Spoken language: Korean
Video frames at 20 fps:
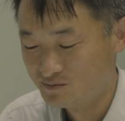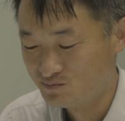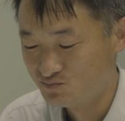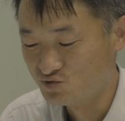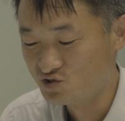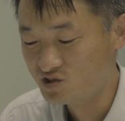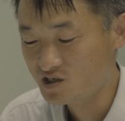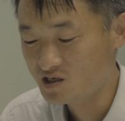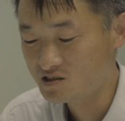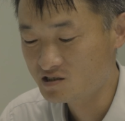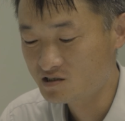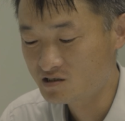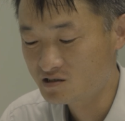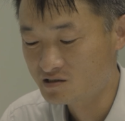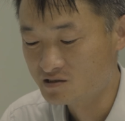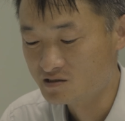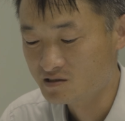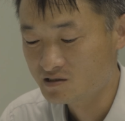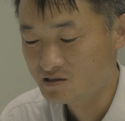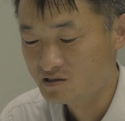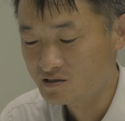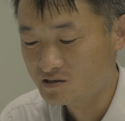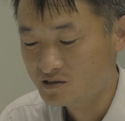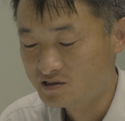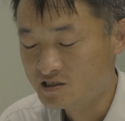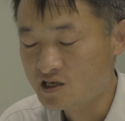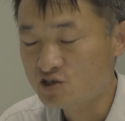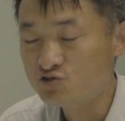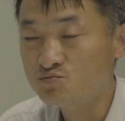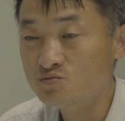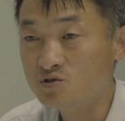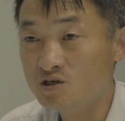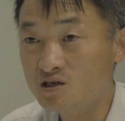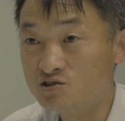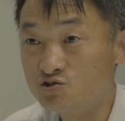문제는 세슘이나